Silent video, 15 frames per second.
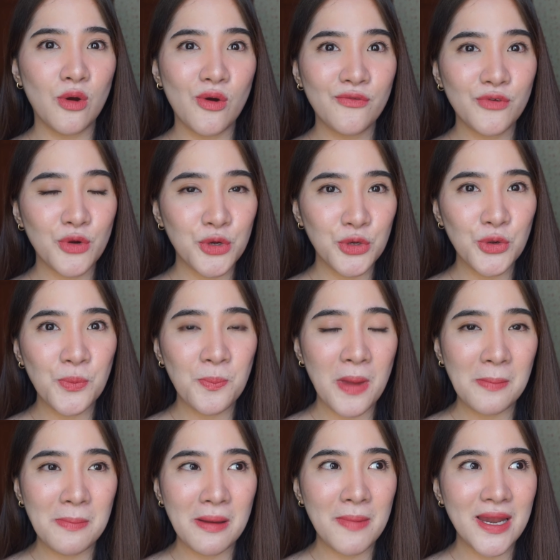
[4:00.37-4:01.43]
off or yung
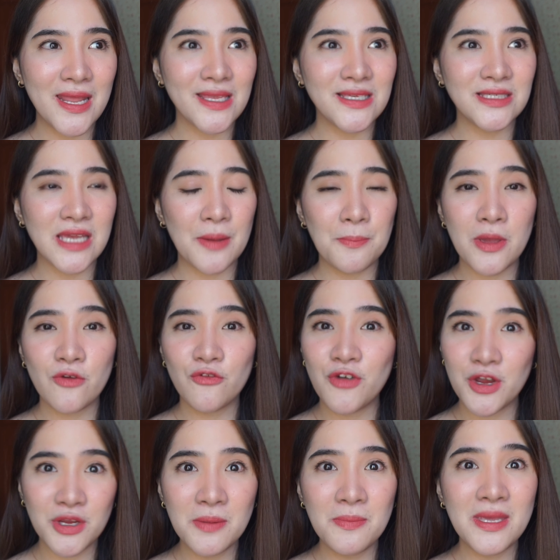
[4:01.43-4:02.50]
pagbabalat niya,
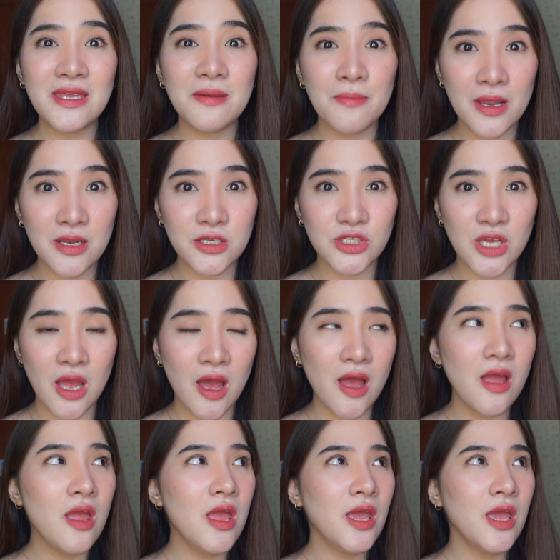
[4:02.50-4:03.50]
very minimal siya.